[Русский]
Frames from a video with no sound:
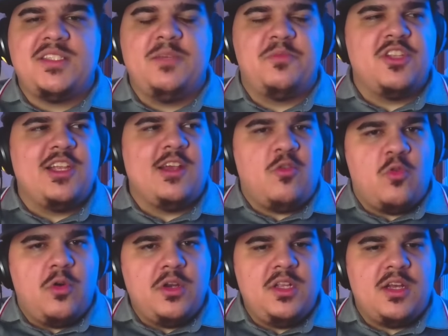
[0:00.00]
типа на
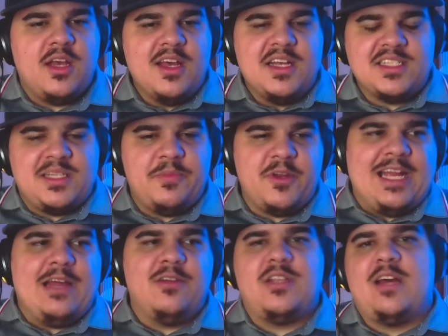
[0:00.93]
рекорды
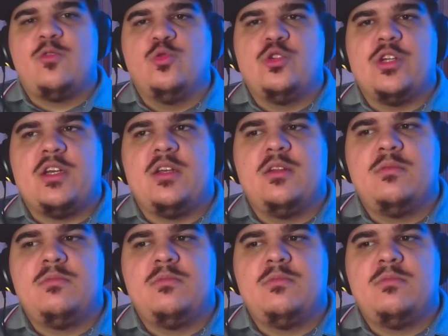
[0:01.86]
собирают оружие.